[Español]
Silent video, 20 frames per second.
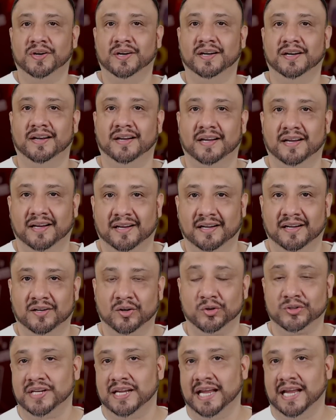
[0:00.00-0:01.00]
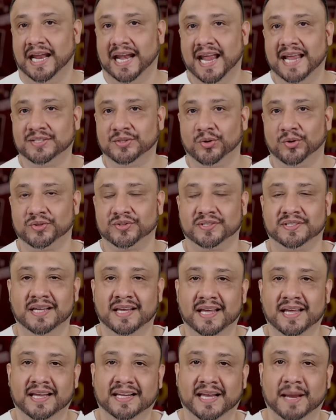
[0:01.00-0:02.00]
eh, los ingresos
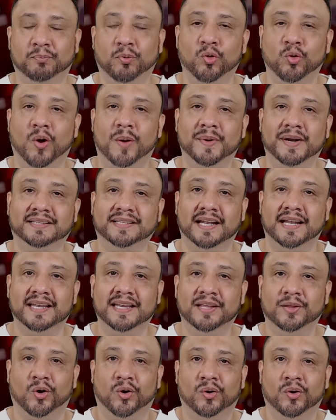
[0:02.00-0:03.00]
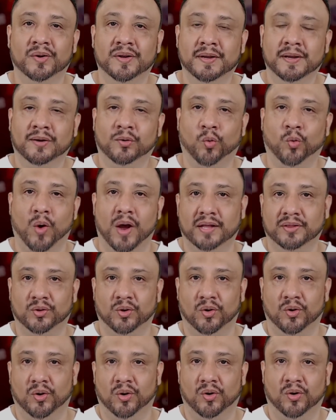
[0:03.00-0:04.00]
que pudo haber tenido
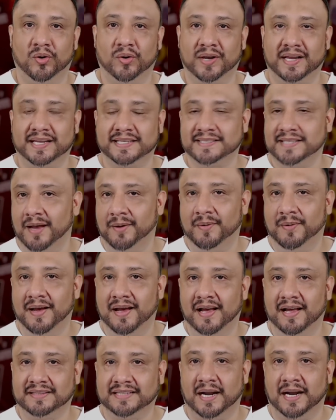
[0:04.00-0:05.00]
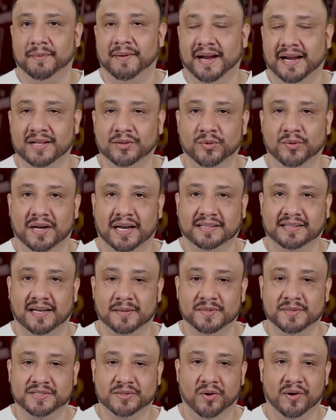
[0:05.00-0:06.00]
cuando estaba trabajando en la
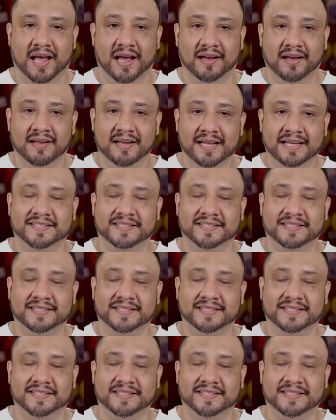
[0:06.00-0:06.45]
televisora.